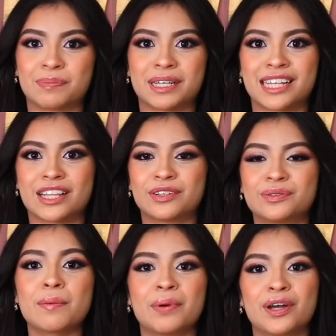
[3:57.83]
pasando,
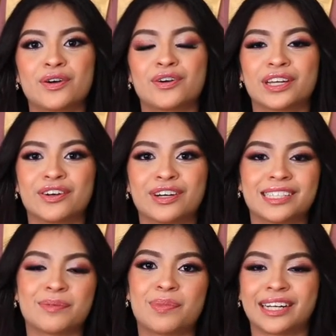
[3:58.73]
pero quiero que
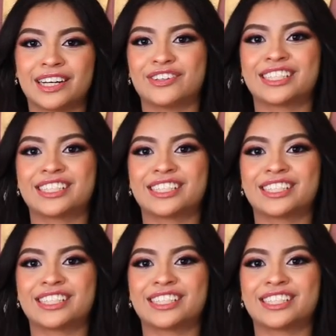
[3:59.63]
sepan que no